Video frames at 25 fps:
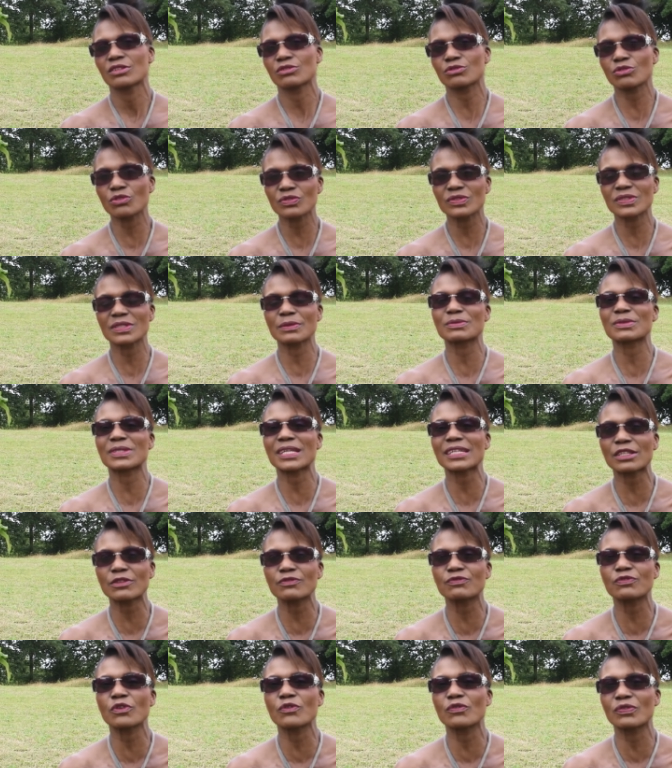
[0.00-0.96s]
Donc, c'est pour ça
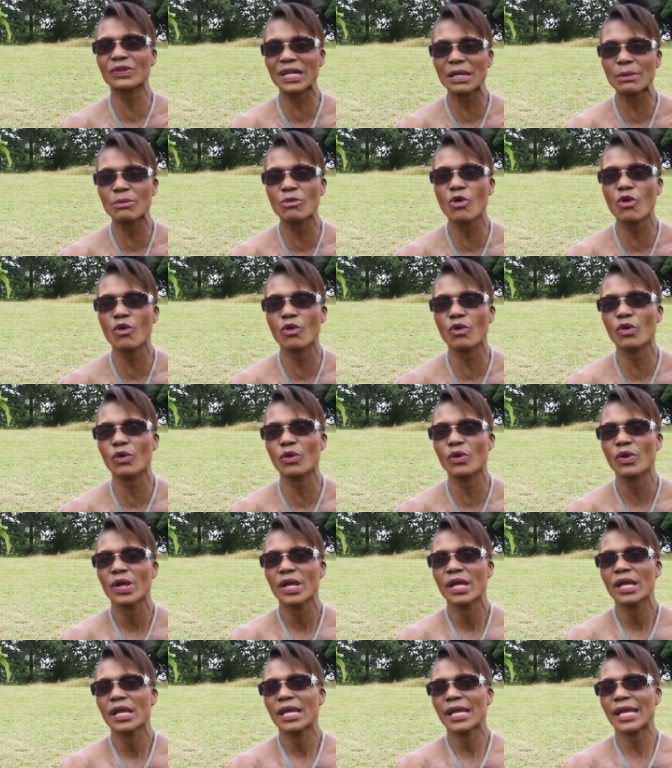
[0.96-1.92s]
qu'il faut vraiment
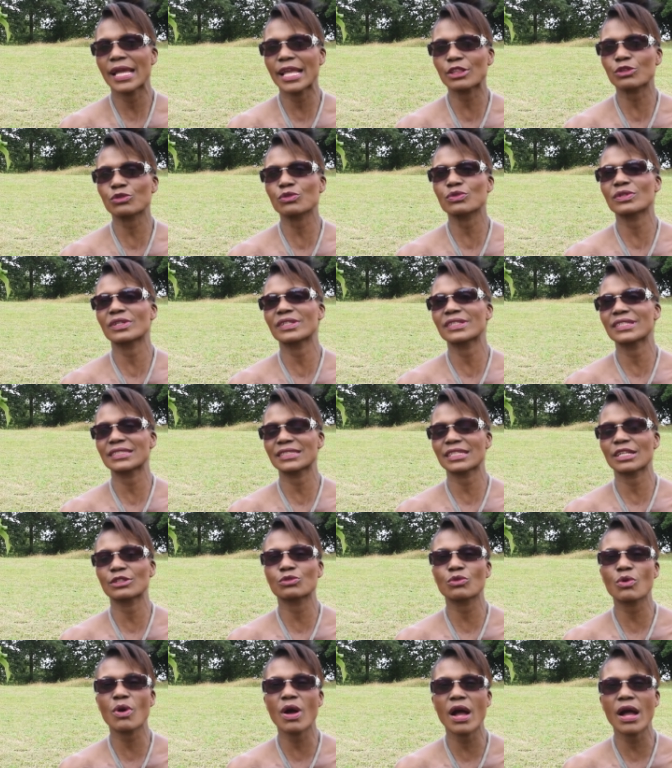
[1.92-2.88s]
être dans les
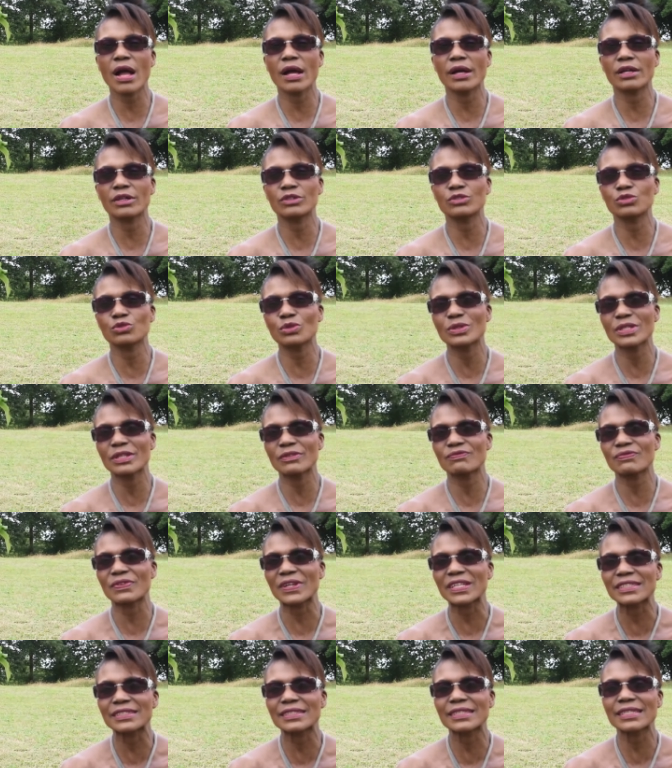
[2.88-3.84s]
endroits non
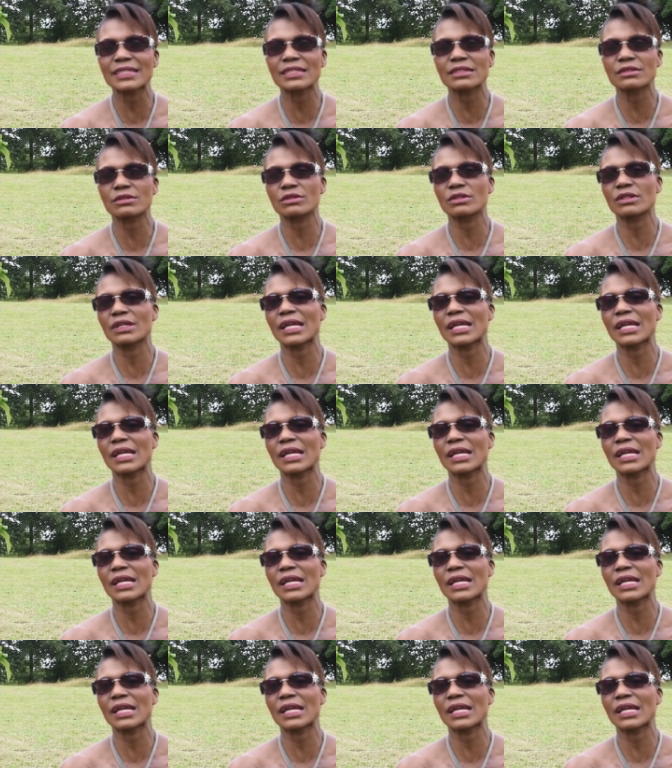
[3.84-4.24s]
infectés,